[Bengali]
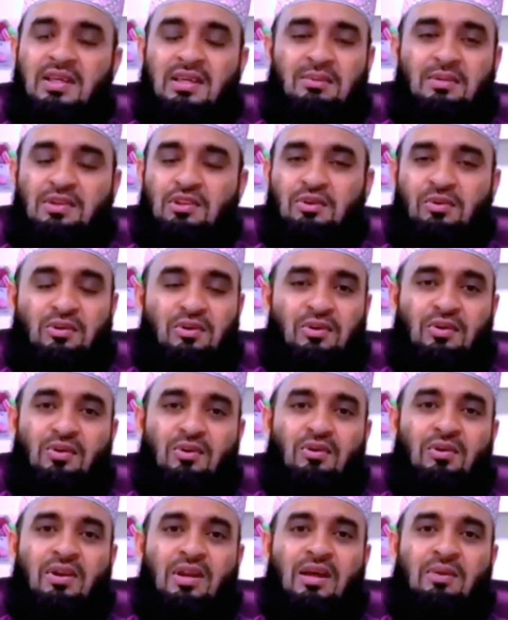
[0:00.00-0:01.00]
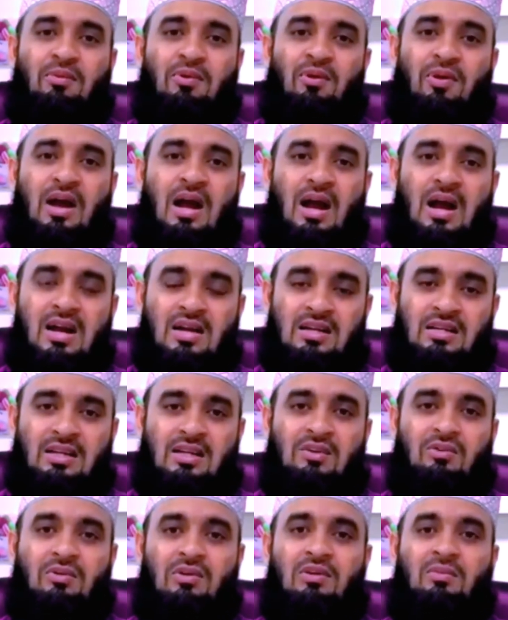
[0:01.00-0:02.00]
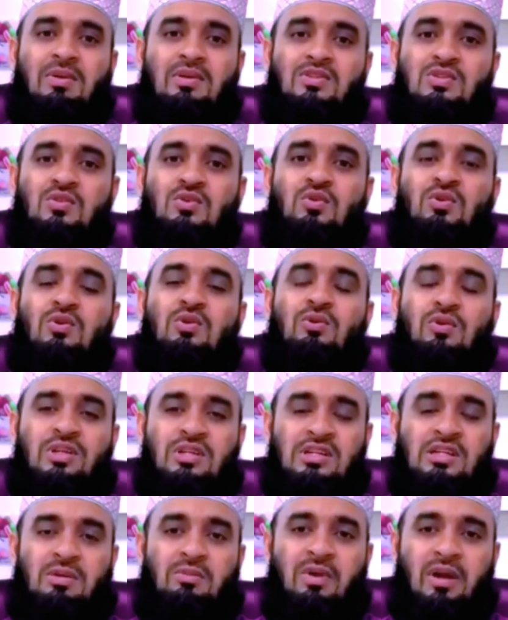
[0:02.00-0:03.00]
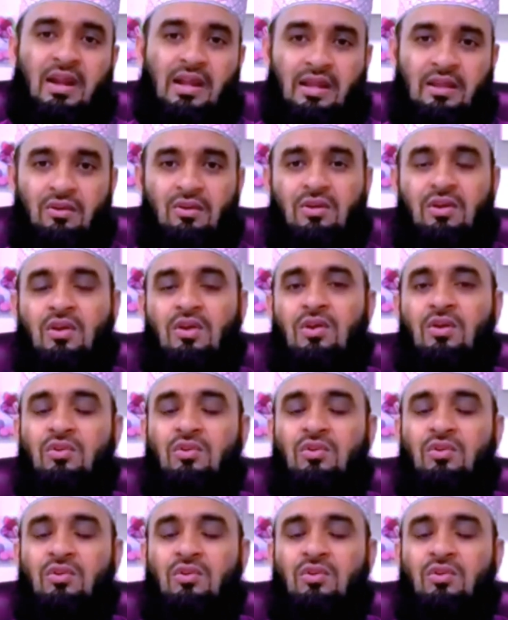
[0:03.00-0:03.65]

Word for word: মধ্যে দিয়ে মৃত্যুবরণ করলো না বরং হার্ট অ্যাটাক করে বা স্ট্রোক করে সেটা মারা গেল